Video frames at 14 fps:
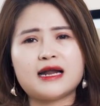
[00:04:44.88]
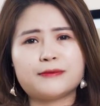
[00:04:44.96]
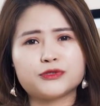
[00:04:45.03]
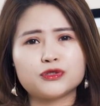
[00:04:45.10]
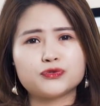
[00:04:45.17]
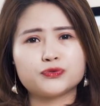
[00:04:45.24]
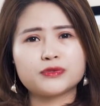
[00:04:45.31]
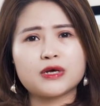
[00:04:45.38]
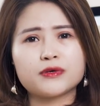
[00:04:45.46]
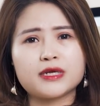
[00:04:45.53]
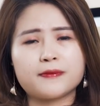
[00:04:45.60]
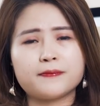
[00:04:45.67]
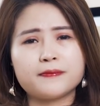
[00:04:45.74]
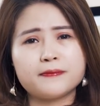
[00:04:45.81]
làm cho chúng ta có
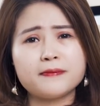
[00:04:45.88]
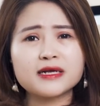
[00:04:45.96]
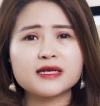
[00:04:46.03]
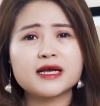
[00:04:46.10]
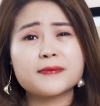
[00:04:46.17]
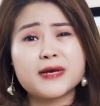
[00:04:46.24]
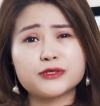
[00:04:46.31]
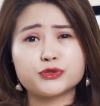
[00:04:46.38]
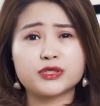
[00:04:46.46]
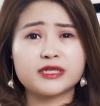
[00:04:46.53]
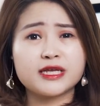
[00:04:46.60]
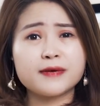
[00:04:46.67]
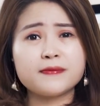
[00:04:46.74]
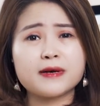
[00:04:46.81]
thể mắc cái bệnh
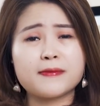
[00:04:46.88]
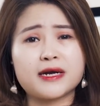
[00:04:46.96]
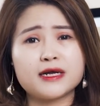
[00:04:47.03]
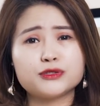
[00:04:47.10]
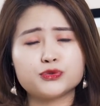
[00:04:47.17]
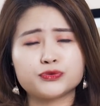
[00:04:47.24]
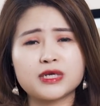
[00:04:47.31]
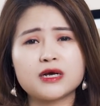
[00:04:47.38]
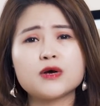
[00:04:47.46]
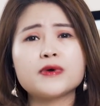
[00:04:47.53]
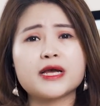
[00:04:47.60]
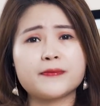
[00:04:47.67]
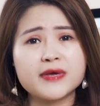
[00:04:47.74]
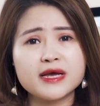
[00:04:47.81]
truyền nhiễm mà bản thân chúng ta
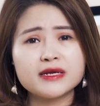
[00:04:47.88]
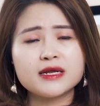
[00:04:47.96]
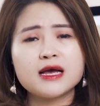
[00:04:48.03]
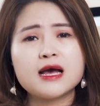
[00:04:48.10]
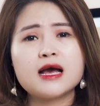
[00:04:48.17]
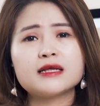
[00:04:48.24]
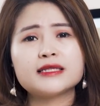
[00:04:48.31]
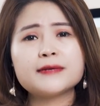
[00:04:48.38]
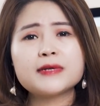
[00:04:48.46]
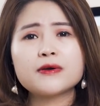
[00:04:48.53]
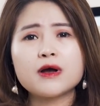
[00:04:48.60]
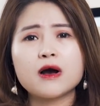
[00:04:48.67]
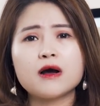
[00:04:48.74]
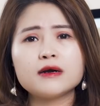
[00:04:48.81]
không hề biết. Tiếp
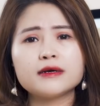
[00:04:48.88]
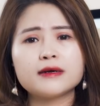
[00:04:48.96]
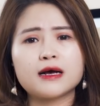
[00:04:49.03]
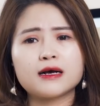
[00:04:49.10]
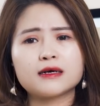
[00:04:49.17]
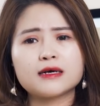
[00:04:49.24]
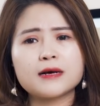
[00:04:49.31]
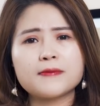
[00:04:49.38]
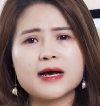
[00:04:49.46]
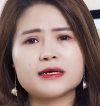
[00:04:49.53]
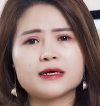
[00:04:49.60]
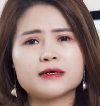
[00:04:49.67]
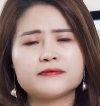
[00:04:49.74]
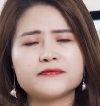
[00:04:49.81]
theo đó là các
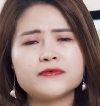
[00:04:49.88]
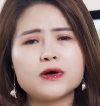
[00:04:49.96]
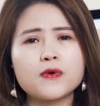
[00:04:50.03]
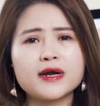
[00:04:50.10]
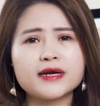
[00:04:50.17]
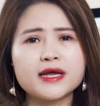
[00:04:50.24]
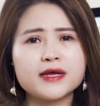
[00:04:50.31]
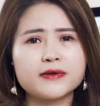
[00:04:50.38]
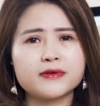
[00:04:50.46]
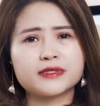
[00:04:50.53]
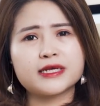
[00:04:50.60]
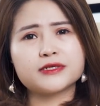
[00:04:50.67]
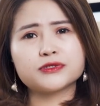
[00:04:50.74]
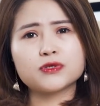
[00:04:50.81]
bạn vừa quan hệ
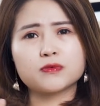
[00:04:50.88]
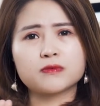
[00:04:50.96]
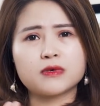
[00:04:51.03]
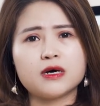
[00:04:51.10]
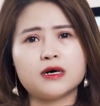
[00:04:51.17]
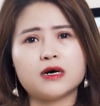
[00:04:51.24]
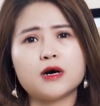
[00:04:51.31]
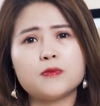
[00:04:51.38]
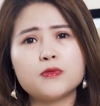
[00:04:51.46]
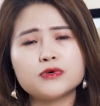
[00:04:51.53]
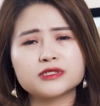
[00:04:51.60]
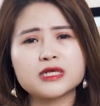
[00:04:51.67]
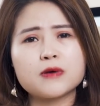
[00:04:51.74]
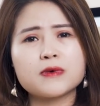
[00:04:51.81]
tình dục ở hậu
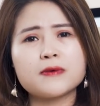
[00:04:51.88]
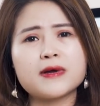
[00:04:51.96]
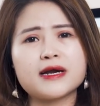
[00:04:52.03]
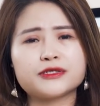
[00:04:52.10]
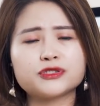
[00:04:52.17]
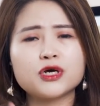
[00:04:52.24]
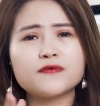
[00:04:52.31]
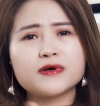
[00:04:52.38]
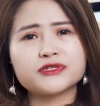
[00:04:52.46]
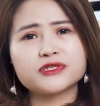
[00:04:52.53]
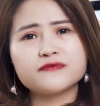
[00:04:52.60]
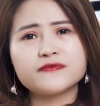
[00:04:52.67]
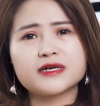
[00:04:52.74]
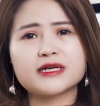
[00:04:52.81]
môn xong, các bạn lại cho vào
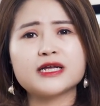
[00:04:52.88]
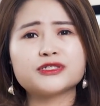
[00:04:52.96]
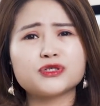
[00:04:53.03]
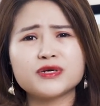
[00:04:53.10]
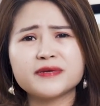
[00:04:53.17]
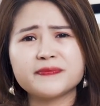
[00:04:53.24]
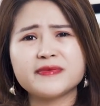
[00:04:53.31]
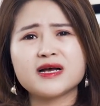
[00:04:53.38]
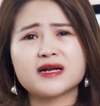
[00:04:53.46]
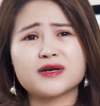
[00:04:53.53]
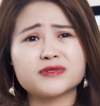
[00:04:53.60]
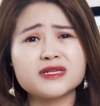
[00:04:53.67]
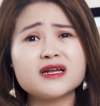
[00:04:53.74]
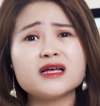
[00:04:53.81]
dương vật hay cho lên miệng thì
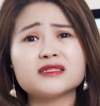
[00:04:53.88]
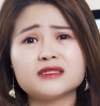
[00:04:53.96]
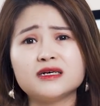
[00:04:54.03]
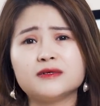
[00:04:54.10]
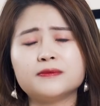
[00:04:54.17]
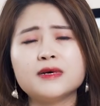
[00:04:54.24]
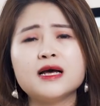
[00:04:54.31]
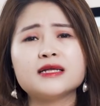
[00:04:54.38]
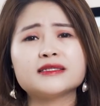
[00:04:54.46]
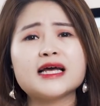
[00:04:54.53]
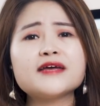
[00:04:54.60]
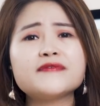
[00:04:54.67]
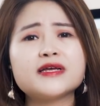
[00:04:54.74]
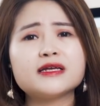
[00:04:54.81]
nó rất là tởm.
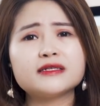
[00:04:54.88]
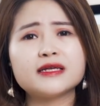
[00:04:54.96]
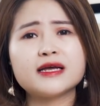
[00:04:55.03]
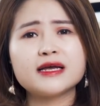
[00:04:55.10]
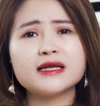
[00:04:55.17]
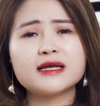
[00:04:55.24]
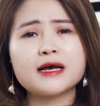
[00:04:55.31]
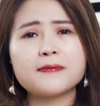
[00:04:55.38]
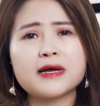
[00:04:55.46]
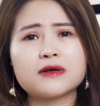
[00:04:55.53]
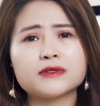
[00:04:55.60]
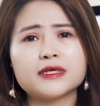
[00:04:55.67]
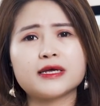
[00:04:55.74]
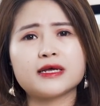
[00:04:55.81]
Thay vì như thế, các bạn
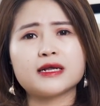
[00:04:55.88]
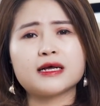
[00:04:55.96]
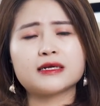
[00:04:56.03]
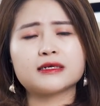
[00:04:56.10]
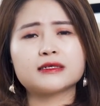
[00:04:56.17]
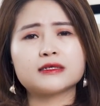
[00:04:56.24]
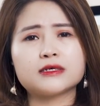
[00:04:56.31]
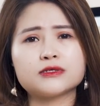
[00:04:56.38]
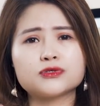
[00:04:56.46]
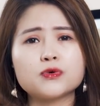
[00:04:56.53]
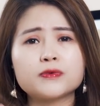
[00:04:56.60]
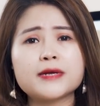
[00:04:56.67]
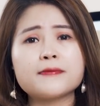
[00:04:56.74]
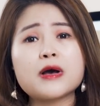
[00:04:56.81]
có thể là
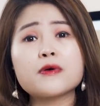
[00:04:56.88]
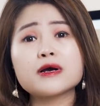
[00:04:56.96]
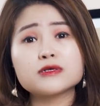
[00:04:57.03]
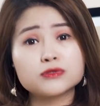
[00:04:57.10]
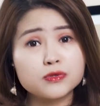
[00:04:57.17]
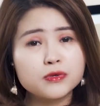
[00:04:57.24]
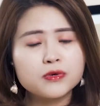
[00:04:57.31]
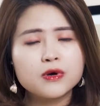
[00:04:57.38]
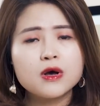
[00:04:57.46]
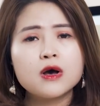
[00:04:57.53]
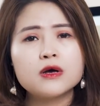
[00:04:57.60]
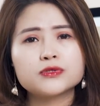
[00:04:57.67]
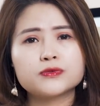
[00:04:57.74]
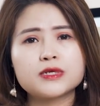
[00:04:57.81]
dùng thêm bao cao su,
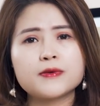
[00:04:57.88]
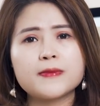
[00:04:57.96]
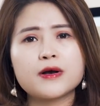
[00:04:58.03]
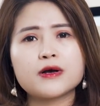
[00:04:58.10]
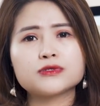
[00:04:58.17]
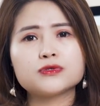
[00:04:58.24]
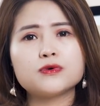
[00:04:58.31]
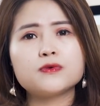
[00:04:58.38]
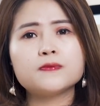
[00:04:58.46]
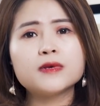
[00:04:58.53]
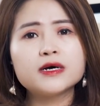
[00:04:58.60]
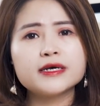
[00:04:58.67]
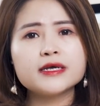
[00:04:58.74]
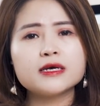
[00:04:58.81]
dùng thêm bao cao su
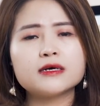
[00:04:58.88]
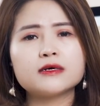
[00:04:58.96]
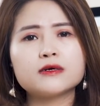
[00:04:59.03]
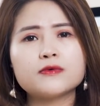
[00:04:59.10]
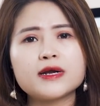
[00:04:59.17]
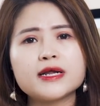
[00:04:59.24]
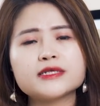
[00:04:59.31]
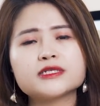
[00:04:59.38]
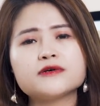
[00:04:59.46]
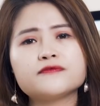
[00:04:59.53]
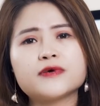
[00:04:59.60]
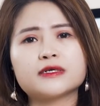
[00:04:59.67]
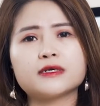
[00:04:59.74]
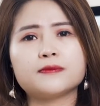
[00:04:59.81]
mới quan hệ
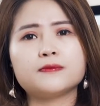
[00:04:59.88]
dương vật